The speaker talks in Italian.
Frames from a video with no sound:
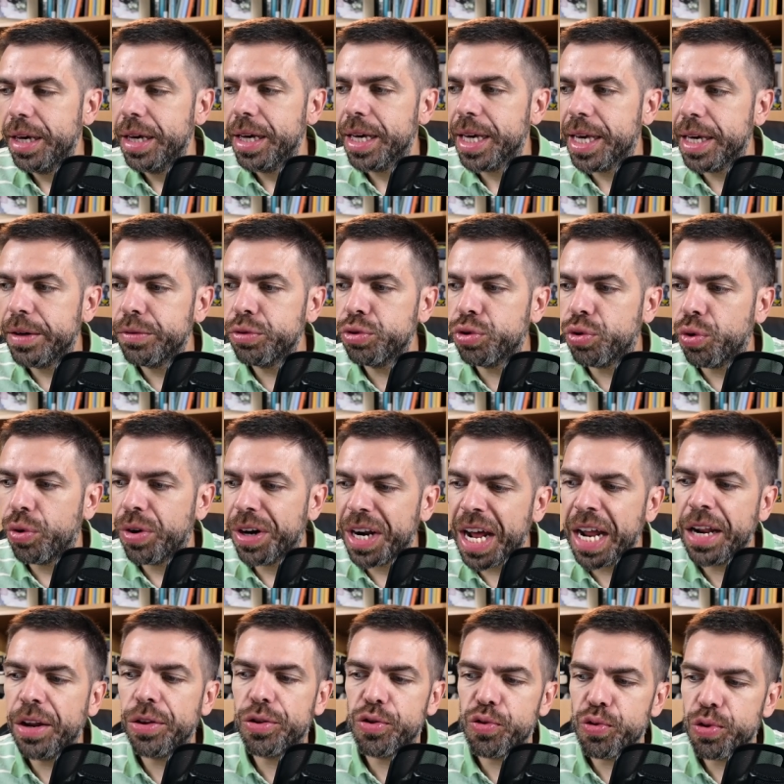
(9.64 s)
che ha avuto un
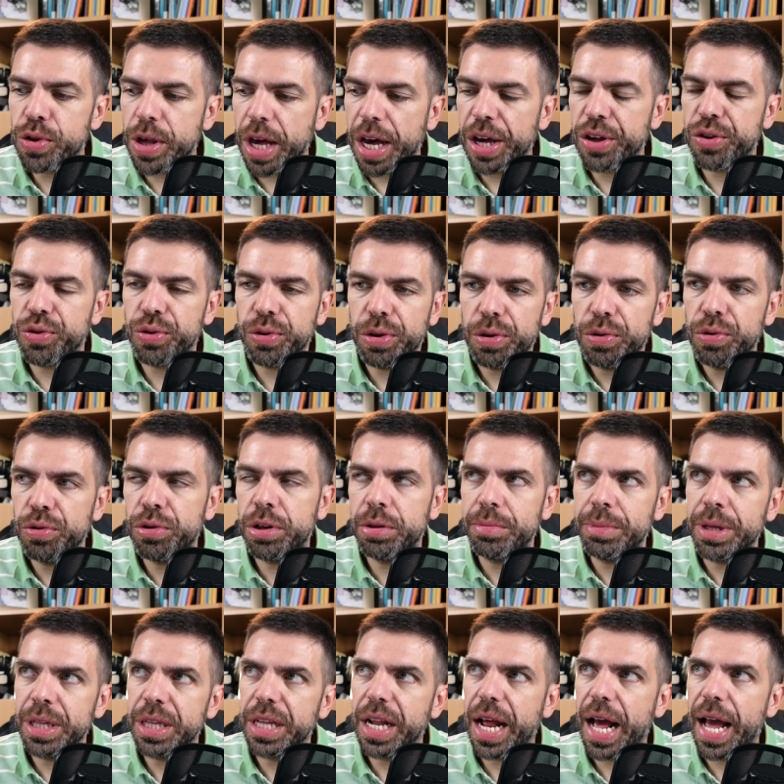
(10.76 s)
grande successo negli
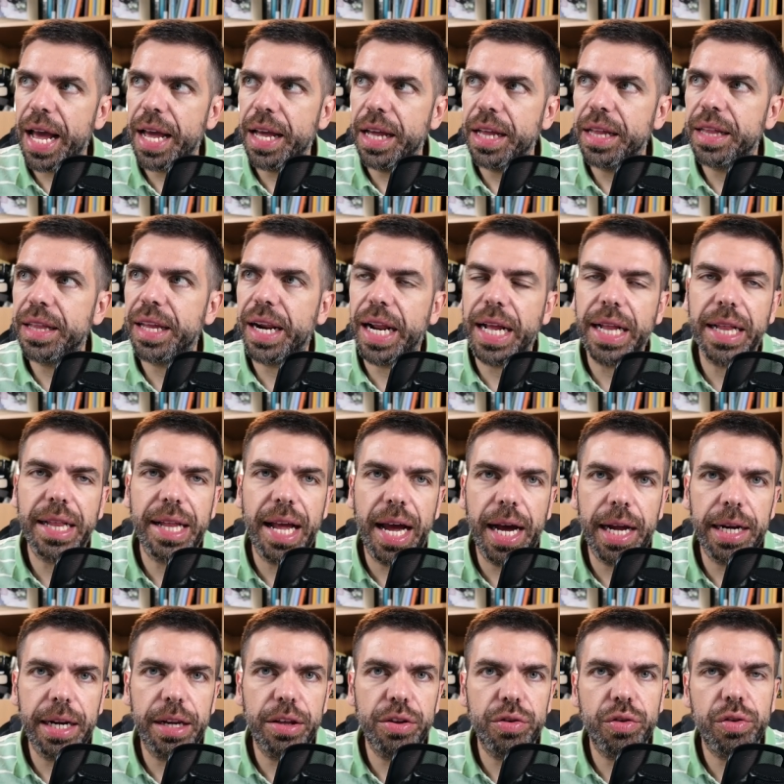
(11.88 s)
ultimi direi 30
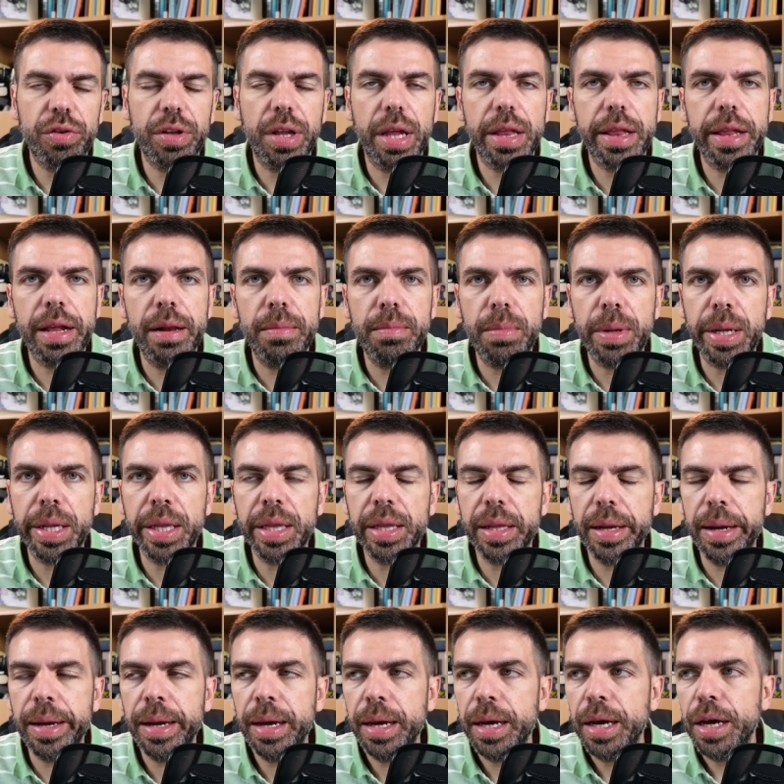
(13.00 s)
anni
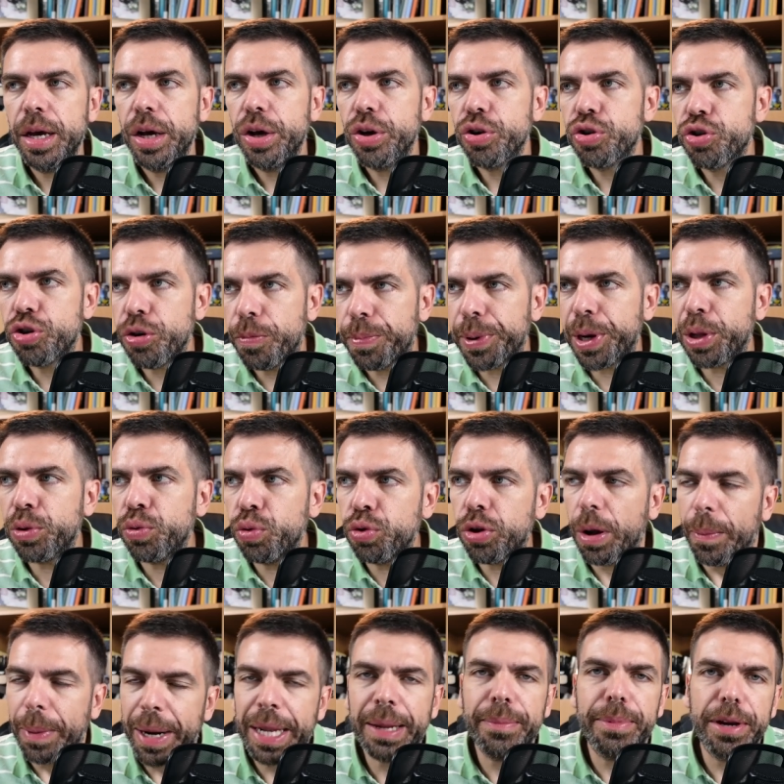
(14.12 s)
sostanzialmente, soprattutto a
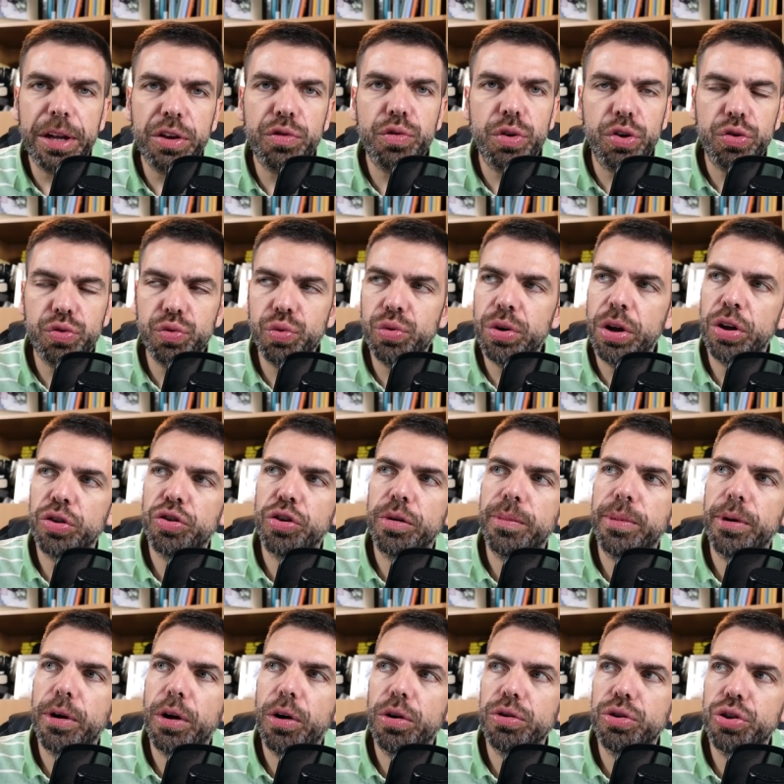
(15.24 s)
parte per i suoi studi
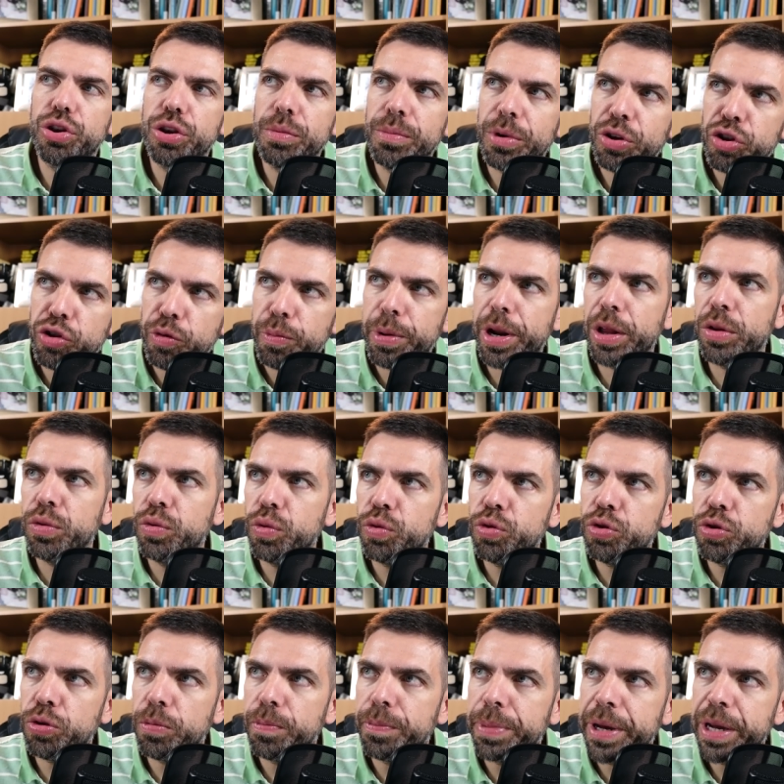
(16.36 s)
antropologici, ma
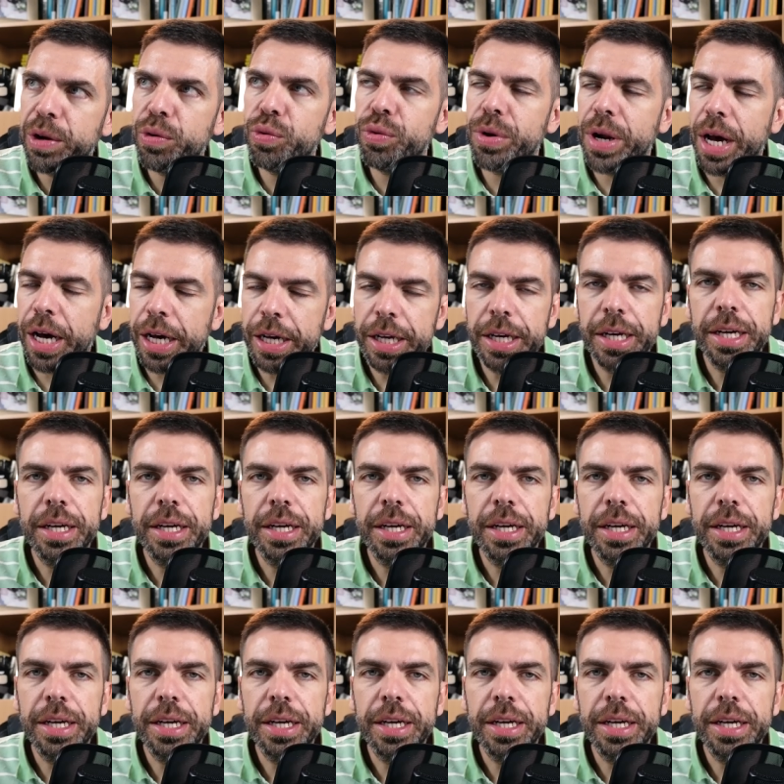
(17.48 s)
soprattutto per una